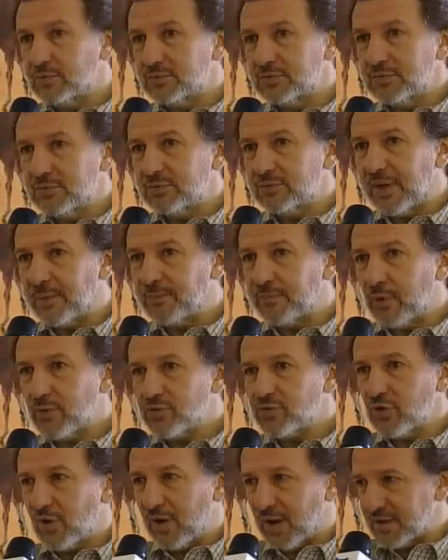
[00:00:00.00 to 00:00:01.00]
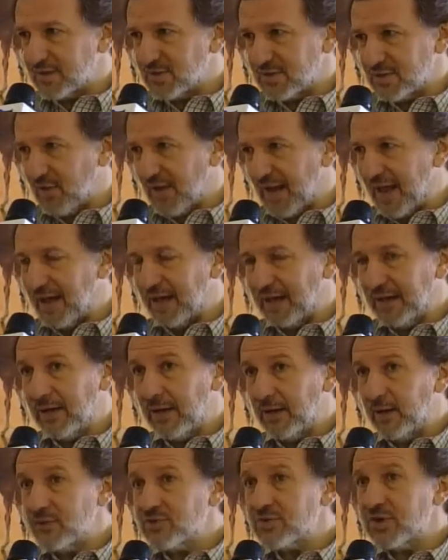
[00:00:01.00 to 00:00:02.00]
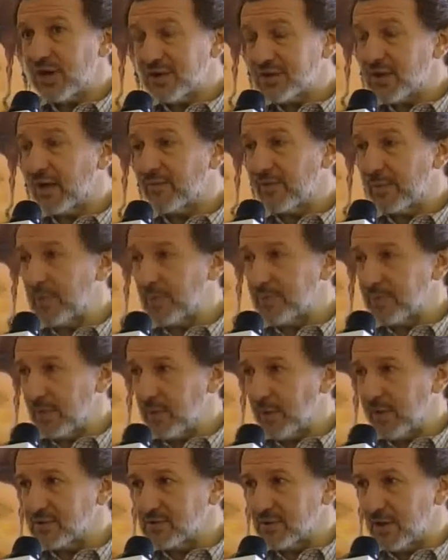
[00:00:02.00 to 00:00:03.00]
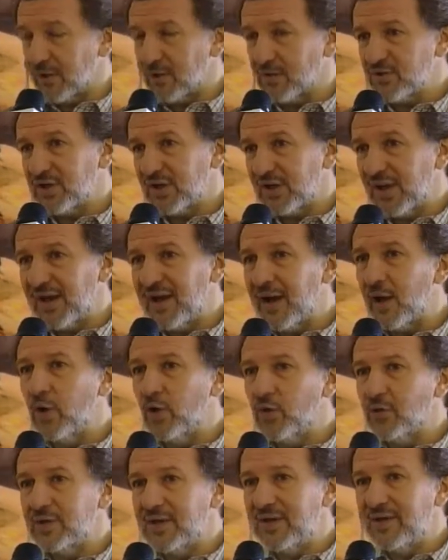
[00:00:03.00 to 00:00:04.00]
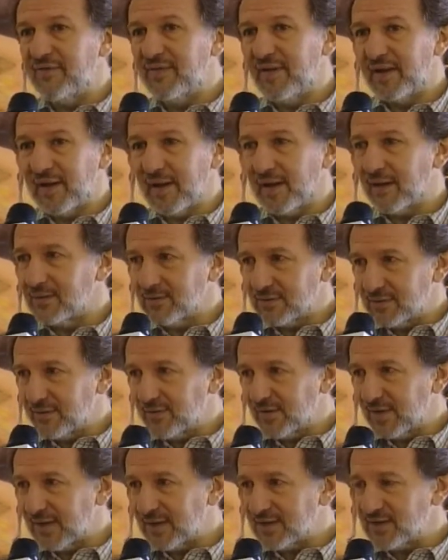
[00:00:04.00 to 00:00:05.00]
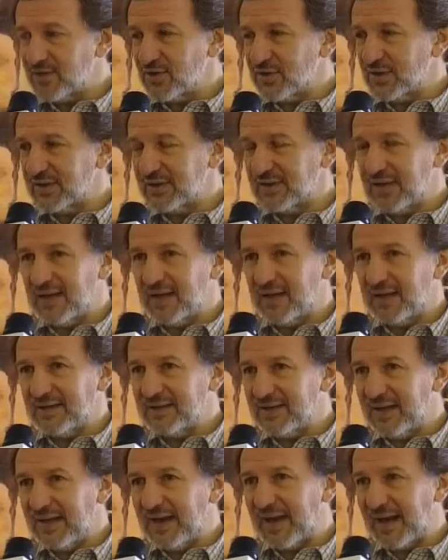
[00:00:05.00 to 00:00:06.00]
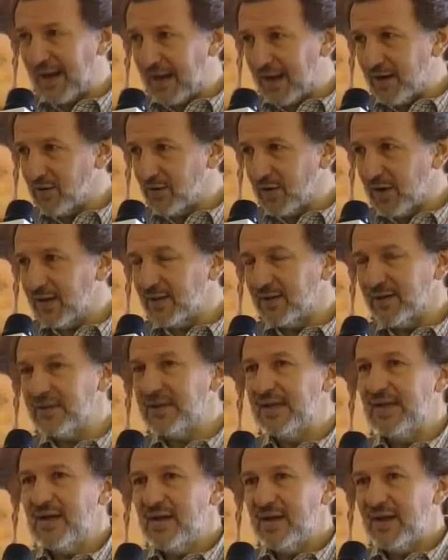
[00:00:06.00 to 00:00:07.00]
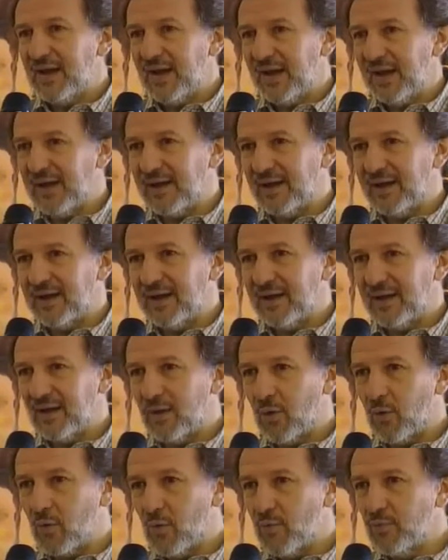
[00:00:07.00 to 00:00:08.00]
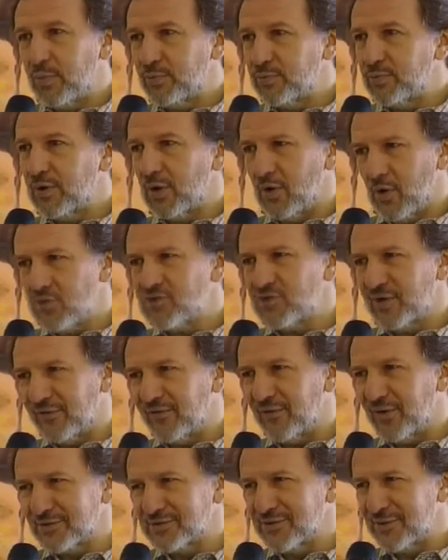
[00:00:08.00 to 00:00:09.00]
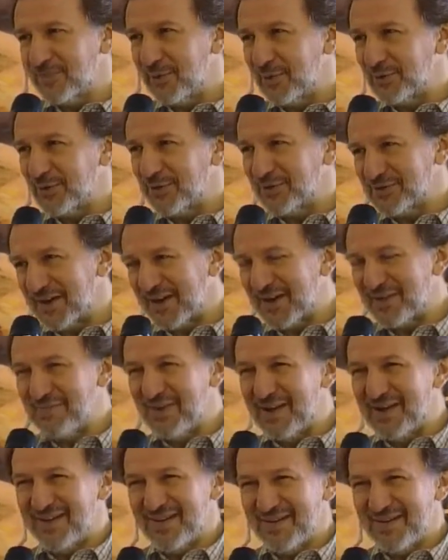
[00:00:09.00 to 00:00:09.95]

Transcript: un, un, approccio razionale e la logica serve proprio a questo, la logica è la codifica, la codificazione del, delle regole no? e eh, con un po' più di logica forse il mondo sarebbe